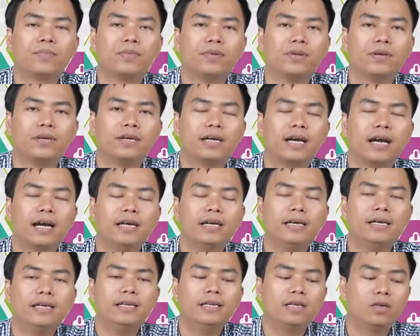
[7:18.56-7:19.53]
ừ,
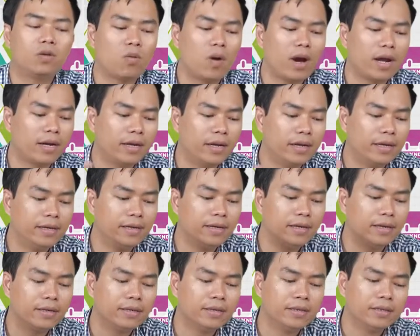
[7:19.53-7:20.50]
cái liên quan đến
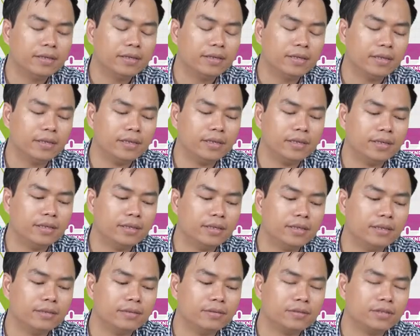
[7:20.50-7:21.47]

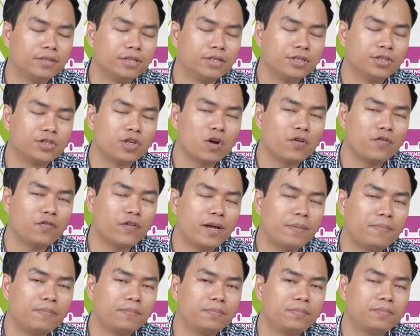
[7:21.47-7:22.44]
uh, sự cho
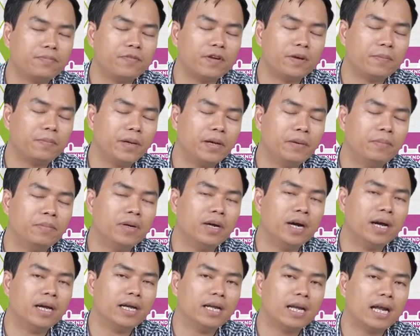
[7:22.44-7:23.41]
phép và
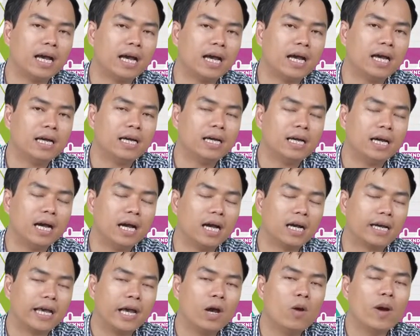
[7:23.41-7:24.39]
P10 là à,
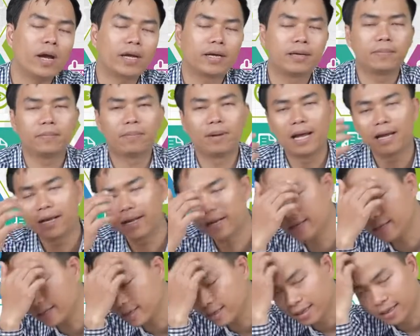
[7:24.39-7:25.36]
kế hoạch
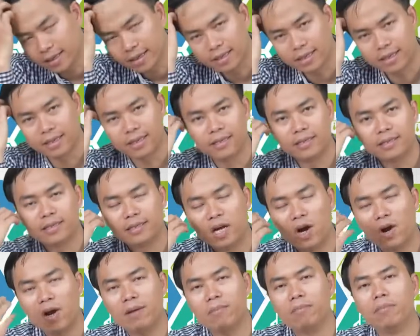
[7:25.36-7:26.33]
planning thì
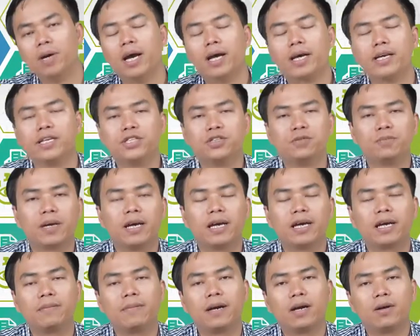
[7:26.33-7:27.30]
đó là 10 cái chữ P
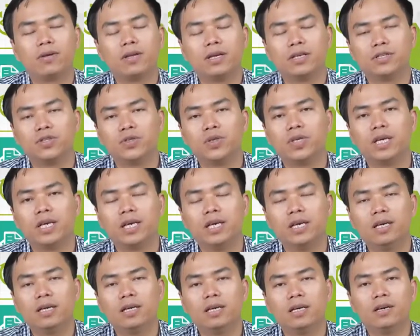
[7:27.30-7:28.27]
các bạn có thể suy nghĩ
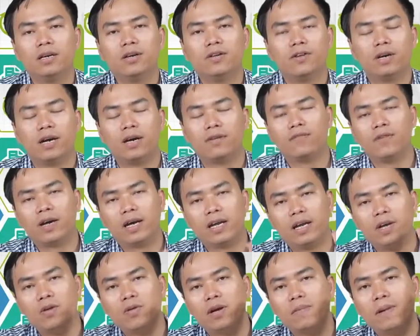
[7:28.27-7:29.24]
à, và
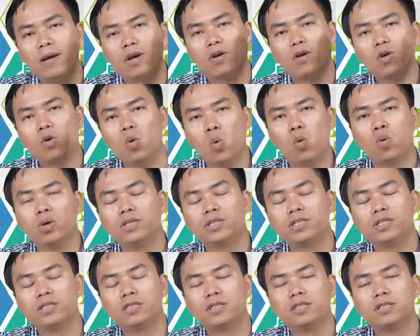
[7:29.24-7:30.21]
nếu các bạn có đủ
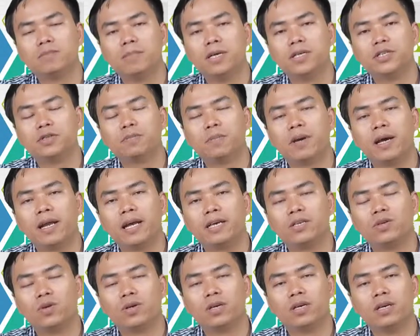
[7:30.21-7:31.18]
10 chữ P này
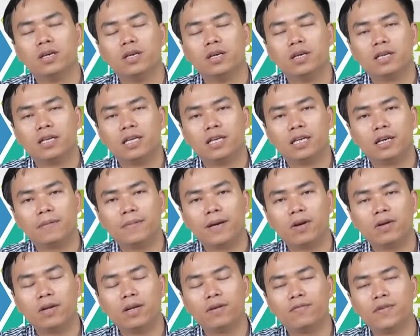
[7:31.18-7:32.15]
rồi thì các bạn
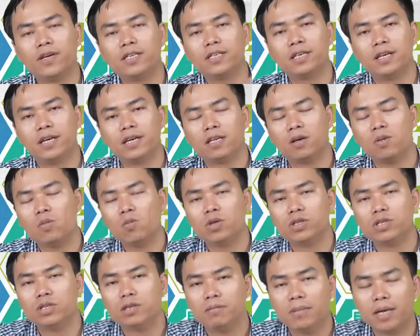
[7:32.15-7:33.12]
có thể phát triển hệ thống của
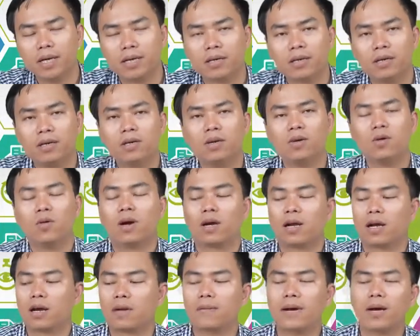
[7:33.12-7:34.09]
riêng mình hoặc
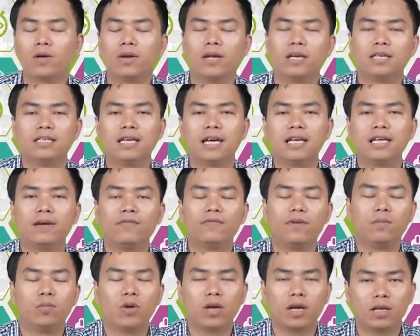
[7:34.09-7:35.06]
là các bạn có thể gia nhập
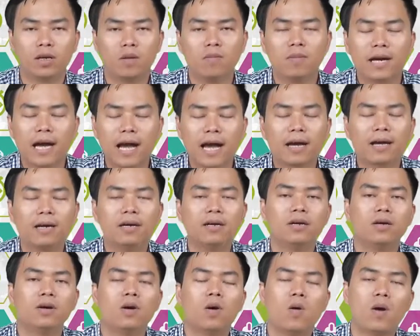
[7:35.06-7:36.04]
vào một hệ thống khác
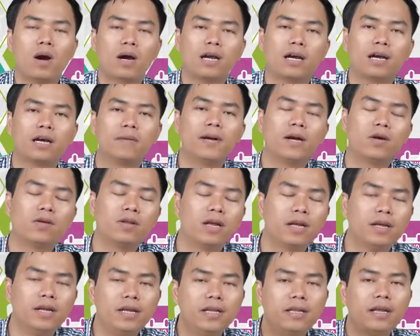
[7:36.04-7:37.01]
hoặc là các bạn có thể
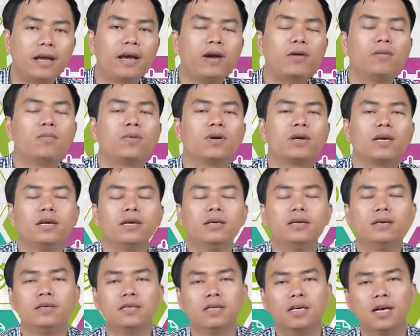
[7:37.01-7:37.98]
đi theo một cái
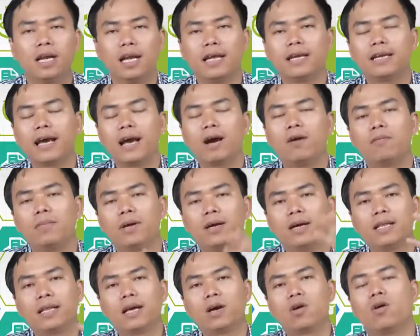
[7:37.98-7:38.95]
người lãnh đạo mà
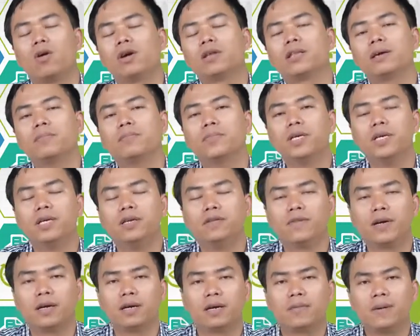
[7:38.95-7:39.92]
người ta có cái tầm nhìn như
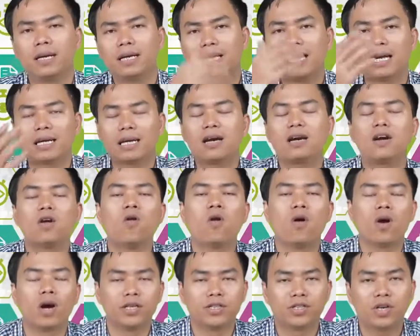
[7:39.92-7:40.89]
vậy các bạn đặt các câu
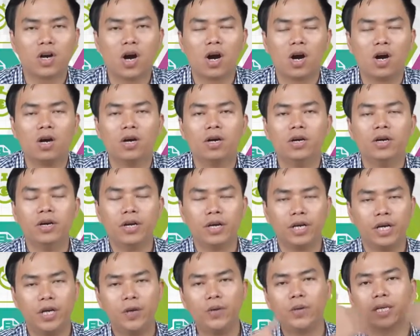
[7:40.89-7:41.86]
hỏi cho họ
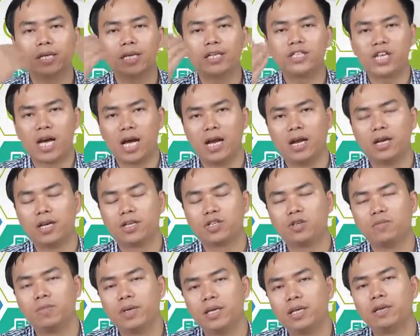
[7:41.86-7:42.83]
nếu người ta trả lời được
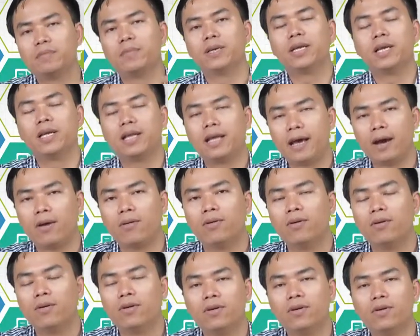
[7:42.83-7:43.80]
cho mình thì mình đi theo
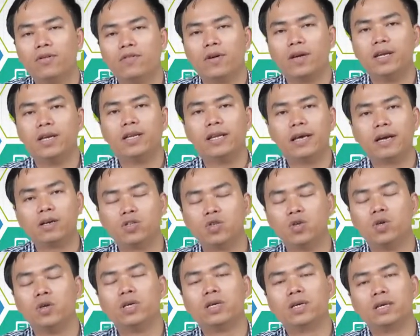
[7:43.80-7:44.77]
và đi theo
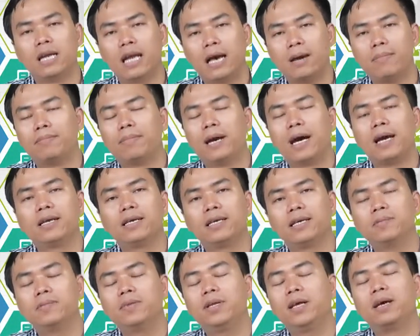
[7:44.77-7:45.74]
rồi làm bán
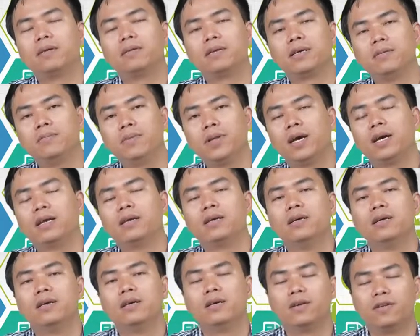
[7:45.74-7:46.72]
kiếm tiền kiếm tiền
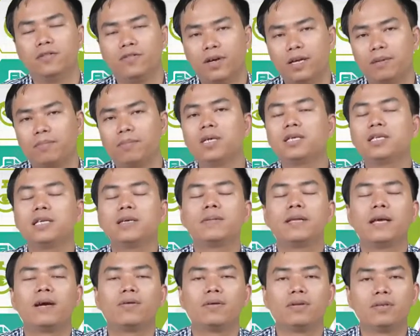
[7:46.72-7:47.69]
và bước tiếp
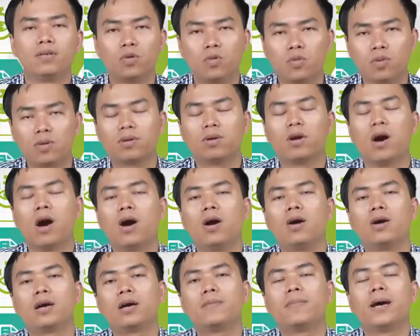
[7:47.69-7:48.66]
theo lúc
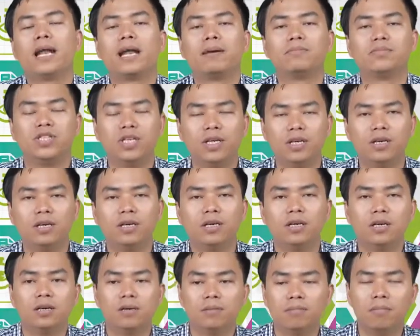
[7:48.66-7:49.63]
đó các bạn làm gì
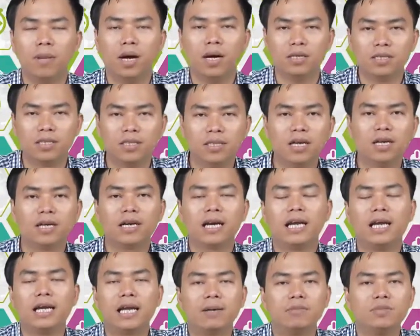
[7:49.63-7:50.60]
mở riêng
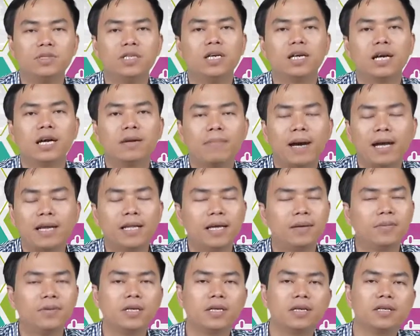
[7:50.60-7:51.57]
hay làm riêng hay bán
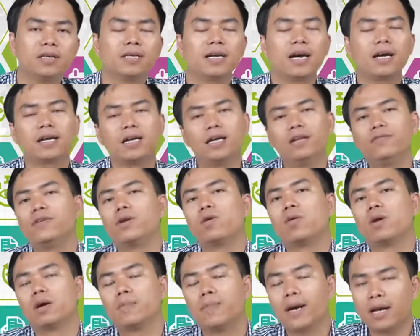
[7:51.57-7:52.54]
thêm những cái thứ khác đấy là việc
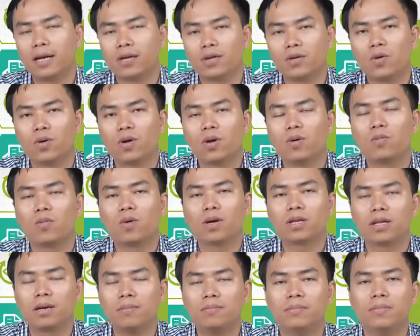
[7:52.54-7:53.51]
của các bạn tôi không quan
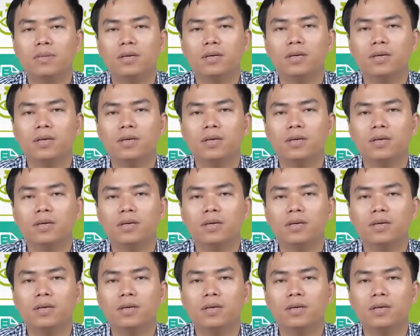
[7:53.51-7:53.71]
tâm